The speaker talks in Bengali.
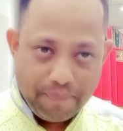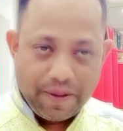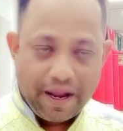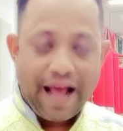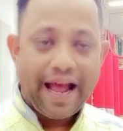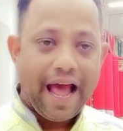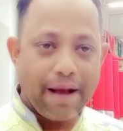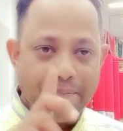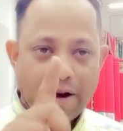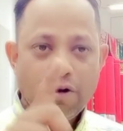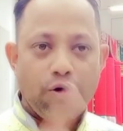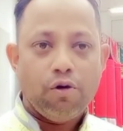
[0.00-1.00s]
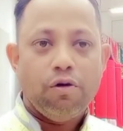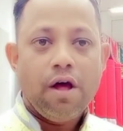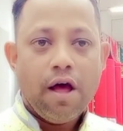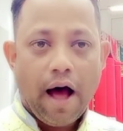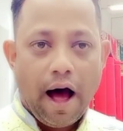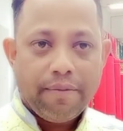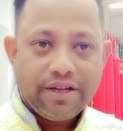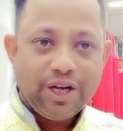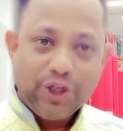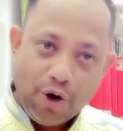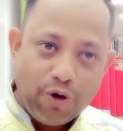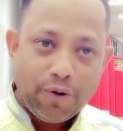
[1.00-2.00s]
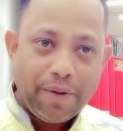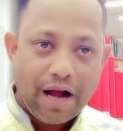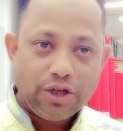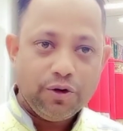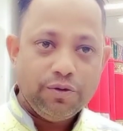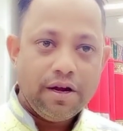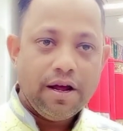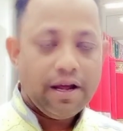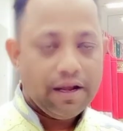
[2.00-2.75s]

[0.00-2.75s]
আপনারা একবার হলো আমাদের শোরুমে আসুন